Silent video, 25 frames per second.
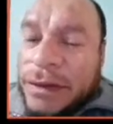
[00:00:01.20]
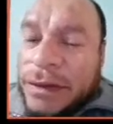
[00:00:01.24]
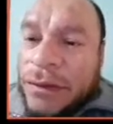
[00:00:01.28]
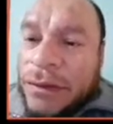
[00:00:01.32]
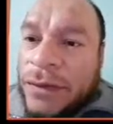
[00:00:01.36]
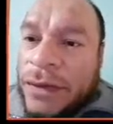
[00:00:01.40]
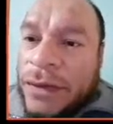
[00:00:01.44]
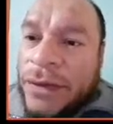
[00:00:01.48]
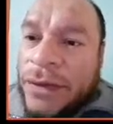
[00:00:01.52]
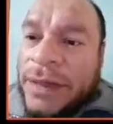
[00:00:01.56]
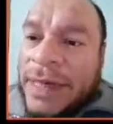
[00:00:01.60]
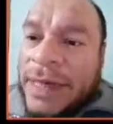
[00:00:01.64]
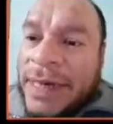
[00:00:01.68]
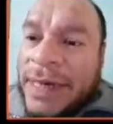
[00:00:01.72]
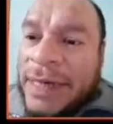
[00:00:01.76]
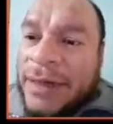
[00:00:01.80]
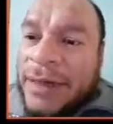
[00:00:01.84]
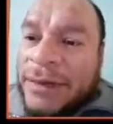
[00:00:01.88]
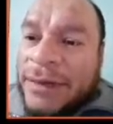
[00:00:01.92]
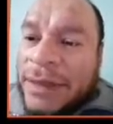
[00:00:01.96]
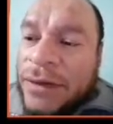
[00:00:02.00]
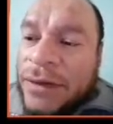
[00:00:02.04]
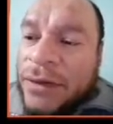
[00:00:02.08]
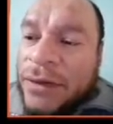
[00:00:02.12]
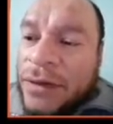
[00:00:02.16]
Buenos días
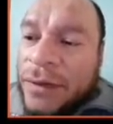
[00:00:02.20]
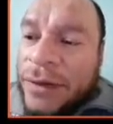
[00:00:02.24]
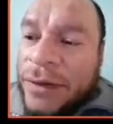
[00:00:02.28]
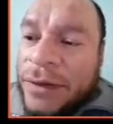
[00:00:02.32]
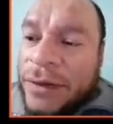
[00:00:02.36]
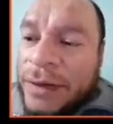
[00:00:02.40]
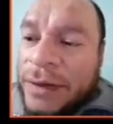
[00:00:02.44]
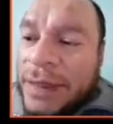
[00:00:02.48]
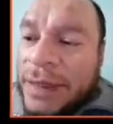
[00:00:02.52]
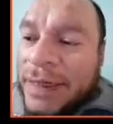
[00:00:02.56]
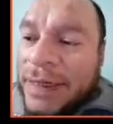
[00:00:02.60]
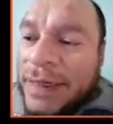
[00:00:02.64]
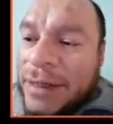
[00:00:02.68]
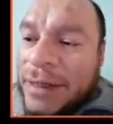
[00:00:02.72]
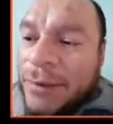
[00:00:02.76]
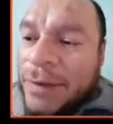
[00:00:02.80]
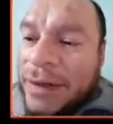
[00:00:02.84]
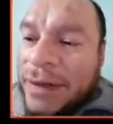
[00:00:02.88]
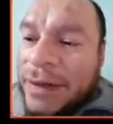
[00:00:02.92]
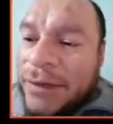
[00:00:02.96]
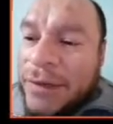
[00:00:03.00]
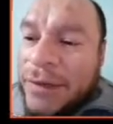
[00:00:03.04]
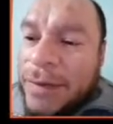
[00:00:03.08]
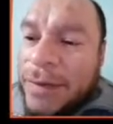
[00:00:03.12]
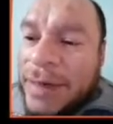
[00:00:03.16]
queridos alumnos, buenos días querida
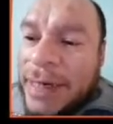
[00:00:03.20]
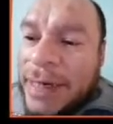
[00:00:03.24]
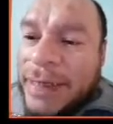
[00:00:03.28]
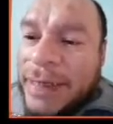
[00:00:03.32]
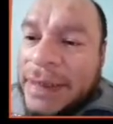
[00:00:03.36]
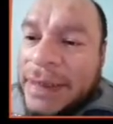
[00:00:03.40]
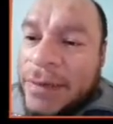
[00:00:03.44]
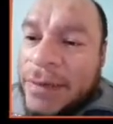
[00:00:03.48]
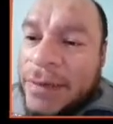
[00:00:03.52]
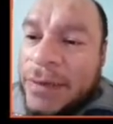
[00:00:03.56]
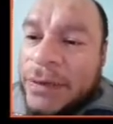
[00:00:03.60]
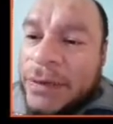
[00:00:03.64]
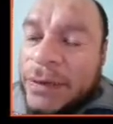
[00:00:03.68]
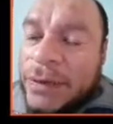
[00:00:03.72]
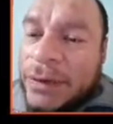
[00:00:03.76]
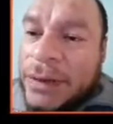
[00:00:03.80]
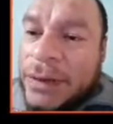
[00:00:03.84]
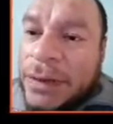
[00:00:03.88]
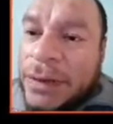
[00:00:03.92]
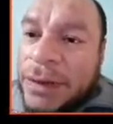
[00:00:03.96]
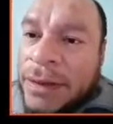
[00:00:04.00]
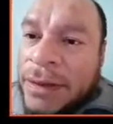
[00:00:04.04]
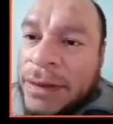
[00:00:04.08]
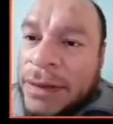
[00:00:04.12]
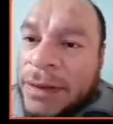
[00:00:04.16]
padre familia. Estamos
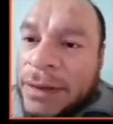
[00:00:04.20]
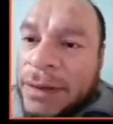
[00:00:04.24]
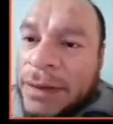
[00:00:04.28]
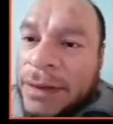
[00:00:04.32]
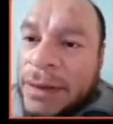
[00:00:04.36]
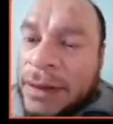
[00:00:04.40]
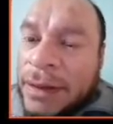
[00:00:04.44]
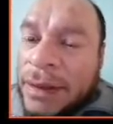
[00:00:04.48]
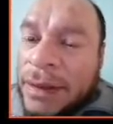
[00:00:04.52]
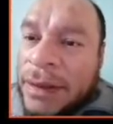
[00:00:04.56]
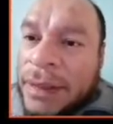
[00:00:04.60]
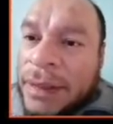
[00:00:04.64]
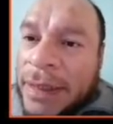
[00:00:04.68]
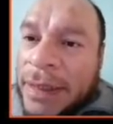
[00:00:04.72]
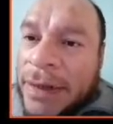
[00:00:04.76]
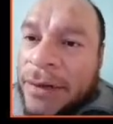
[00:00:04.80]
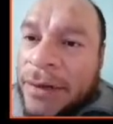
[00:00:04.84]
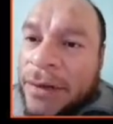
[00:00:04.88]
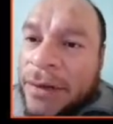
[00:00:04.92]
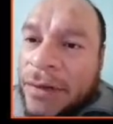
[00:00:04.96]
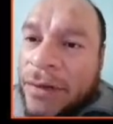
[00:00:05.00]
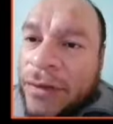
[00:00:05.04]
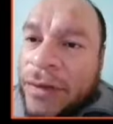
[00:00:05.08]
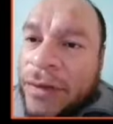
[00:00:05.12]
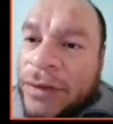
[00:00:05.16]
el día de
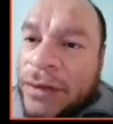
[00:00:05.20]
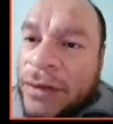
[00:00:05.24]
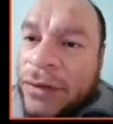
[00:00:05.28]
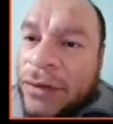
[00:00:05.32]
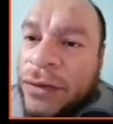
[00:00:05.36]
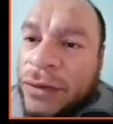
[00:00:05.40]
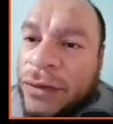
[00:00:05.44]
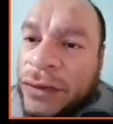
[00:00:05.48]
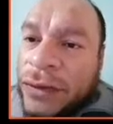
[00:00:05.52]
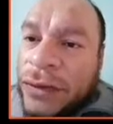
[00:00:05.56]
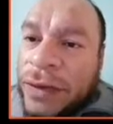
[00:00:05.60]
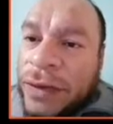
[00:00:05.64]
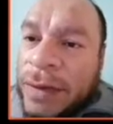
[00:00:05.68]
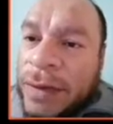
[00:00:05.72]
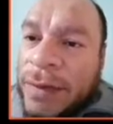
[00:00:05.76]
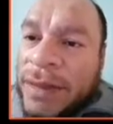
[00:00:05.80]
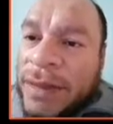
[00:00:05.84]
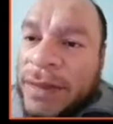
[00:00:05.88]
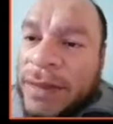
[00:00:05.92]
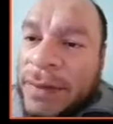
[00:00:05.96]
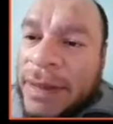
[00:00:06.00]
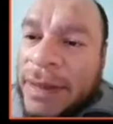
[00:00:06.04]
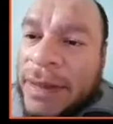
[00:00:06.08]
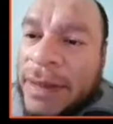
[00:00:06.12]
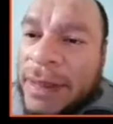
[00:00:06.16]
hoy con nuestro curso de
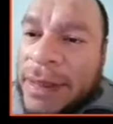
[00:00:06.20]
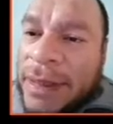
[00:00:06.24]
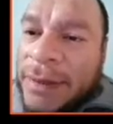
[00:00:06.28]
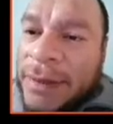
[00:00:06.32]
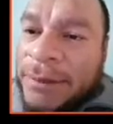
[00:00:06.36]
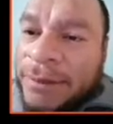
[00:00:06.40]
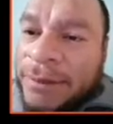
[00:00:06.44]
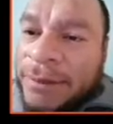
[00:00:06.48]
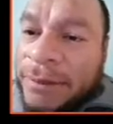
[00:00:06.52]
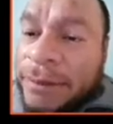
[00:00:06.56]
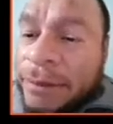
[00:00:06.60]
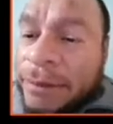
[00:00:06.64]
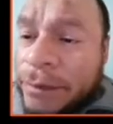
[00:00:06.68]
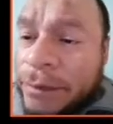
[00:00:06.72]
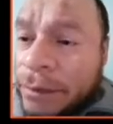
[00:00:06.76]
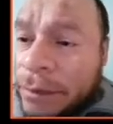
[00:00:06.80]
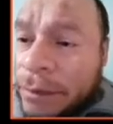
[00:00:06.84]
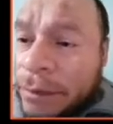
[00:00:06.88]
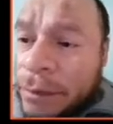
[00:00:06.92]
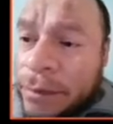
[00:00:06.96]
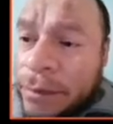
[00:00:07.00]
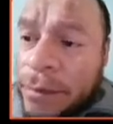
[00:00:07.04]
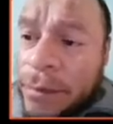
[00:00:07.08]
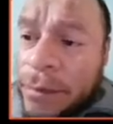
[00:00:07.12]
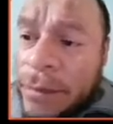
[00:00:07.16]
matemática
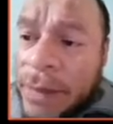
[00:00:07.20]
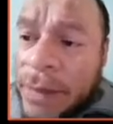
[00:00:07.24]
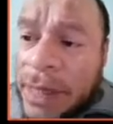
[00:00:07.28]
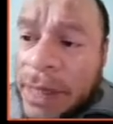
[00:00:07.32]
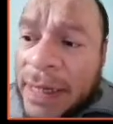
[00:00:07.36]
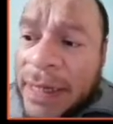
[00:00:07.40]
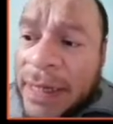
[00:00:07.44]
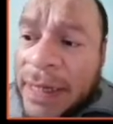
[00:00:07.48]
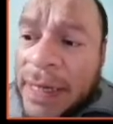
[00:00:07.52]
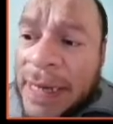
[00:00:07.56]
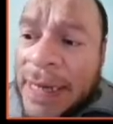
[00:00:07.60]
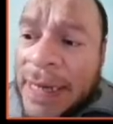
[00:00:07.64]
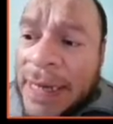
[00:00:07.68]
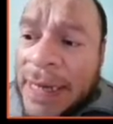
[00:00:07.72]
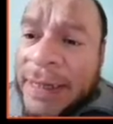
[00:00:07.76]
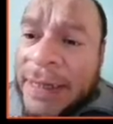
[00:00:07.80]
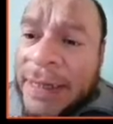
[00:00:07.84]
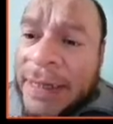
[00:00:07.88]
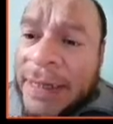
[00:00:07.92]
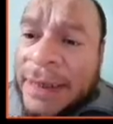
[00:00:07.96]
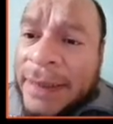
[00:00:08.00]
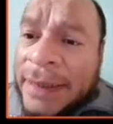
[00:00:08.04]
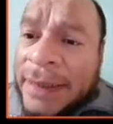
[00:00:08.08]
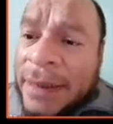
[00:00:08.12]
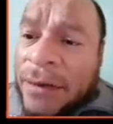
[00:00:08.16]
y el
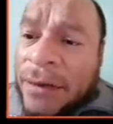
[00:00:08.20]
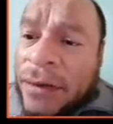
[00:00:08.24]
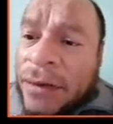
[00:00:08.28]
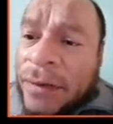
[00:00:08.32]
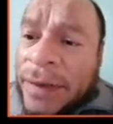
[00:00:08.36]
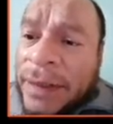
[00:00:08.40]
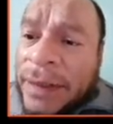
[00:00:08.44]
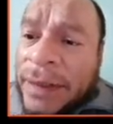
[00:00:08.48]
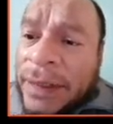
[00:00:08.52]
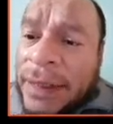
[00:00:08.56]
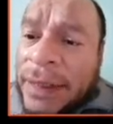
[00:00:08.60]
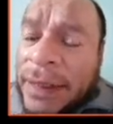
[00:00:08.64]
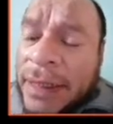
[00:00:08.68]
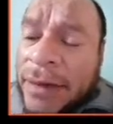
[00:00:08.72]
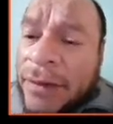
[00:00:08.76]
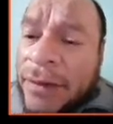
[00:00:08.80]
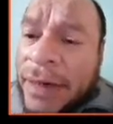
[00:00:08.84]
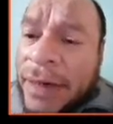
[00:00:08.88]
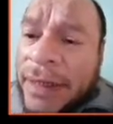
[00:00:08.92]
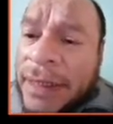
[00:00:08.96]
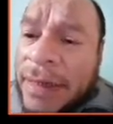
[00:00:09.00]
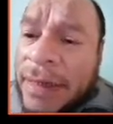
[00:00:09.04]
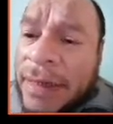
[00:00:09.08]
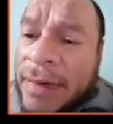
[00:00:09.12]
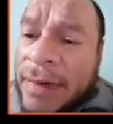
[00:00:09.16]
área de trigonometría con
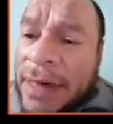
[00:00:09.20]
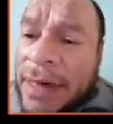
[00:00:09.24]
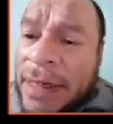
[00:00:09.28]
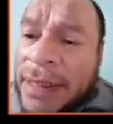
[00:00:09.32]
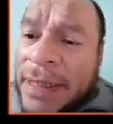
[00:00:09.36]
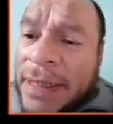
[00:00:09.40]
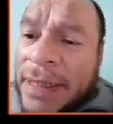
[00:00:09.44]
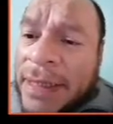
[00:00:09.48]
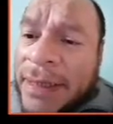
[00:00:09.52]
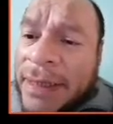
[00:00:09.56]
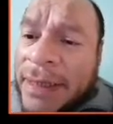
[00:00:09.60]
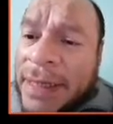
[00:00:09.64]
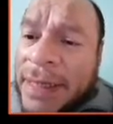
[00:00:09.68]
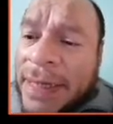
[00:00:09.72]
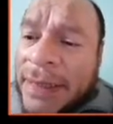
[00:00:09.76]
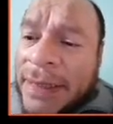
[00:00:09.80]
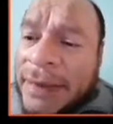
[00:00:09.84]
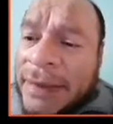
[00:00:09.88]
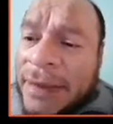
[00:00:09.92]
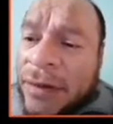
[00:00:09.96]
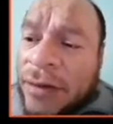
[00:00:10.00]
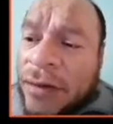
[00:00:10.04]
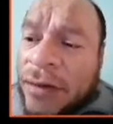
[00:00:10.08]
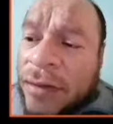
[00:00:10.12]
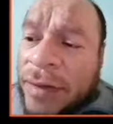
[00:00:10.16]
el tema identidades
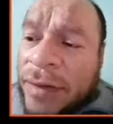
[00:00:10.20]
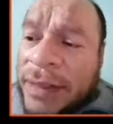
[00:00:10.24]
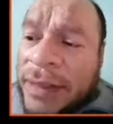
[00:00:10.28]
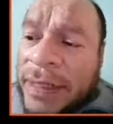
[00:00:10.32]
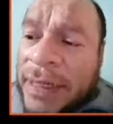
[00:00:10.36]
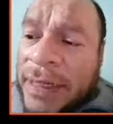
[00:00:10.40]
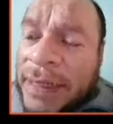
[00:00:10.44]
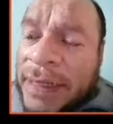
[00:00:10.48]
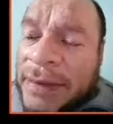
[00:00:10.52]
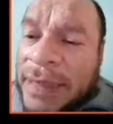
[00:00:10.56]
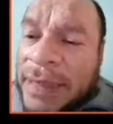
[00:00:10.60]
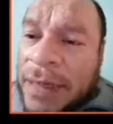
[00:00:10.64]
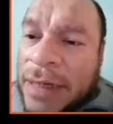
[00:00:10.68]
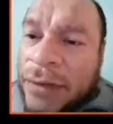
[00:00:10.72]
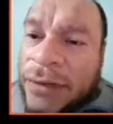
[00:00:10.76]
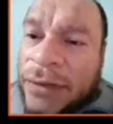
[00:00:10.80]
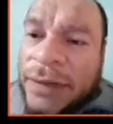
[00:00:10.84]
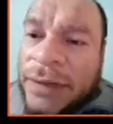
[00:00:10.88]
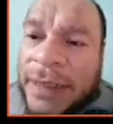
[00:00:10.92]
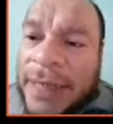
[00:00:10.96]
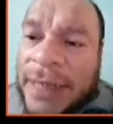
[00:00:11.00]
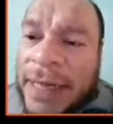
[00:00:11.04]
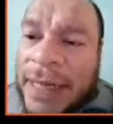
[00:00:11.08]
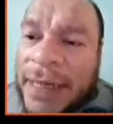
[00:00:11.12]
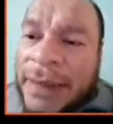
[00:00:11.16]
trigonométricas
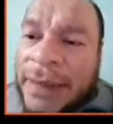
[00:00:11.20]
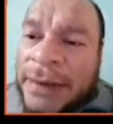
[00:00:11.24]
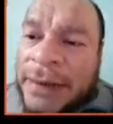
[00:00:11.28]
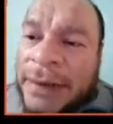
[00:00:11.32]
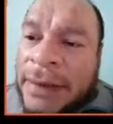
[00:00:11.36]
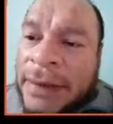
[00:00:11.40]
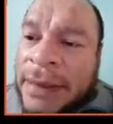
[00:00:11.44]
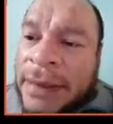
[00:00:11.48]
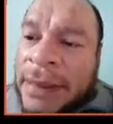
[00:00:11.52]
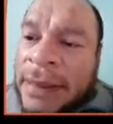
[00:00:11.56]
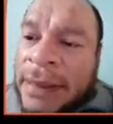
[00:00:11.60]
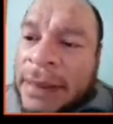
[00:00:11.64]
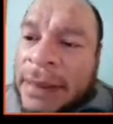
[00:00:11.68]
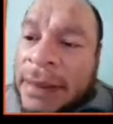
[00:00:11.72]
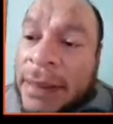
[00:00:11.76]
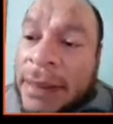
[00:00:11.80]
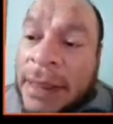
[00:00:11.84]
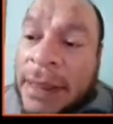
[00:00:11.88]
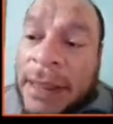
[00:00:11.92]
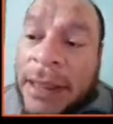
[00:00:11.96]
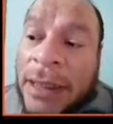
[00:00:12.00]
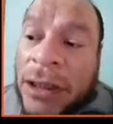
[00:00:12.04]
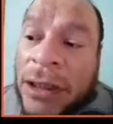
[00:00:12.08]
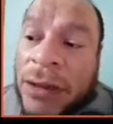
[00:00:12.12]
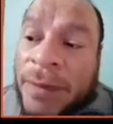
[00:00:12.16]
auxiliares
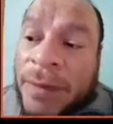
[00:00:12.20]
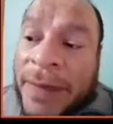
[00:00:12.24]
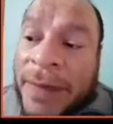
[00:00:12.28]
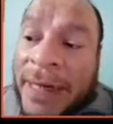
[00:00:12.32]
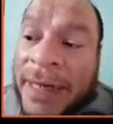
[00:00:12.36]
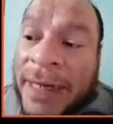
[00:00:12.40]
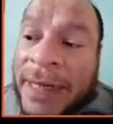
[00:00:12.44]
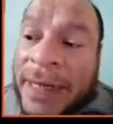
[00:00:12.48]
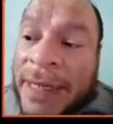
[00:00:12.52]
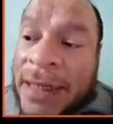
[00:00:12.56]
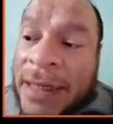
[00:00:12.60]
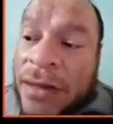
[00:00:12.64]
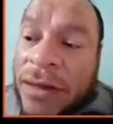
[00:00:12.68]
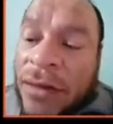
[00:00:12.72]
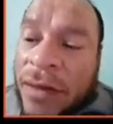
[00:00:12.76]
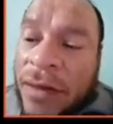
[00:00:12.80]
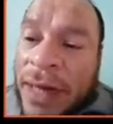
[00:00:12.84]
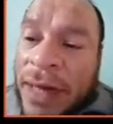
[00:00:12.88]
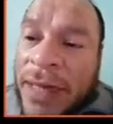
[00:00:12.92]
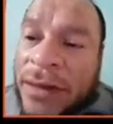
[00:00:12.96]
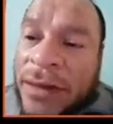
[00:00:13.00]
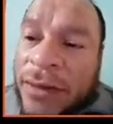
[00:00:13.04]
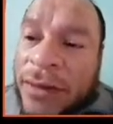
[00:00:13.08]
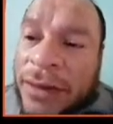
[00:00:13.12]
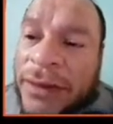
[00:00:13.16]
dirigidos para el quinto
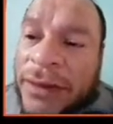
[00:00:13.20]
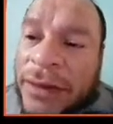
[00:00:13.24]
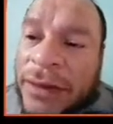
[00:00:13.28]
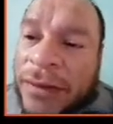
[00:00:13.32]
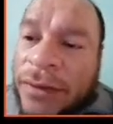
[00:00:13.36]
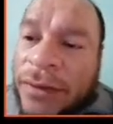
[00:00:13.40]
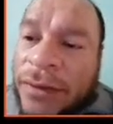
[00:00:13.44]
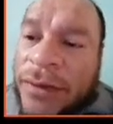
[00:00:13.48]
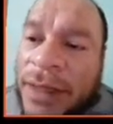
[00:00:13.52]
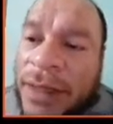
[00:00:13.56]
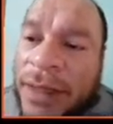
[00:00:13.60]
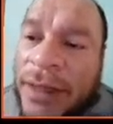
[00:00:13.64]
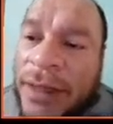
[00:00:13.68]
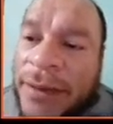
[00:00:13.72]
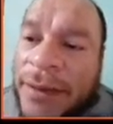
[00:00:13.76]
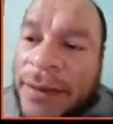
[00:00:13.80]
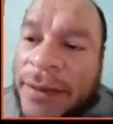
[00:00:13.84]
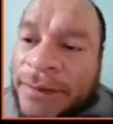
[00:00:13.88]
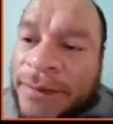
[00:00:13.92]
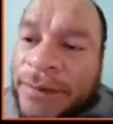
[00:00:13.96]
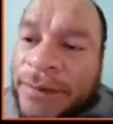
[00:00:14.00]
año de secundaria.